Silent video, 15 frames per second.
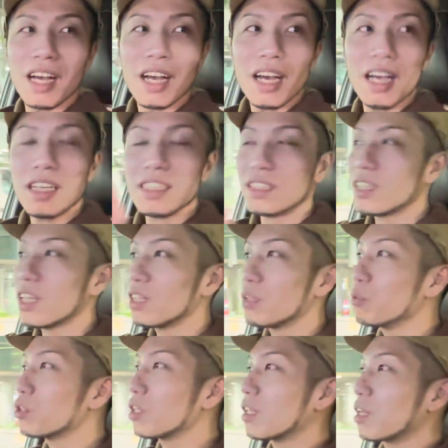林さんで
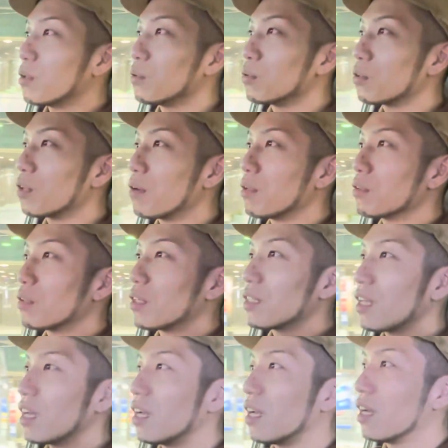持ってたよ、ほんと令和の虎って。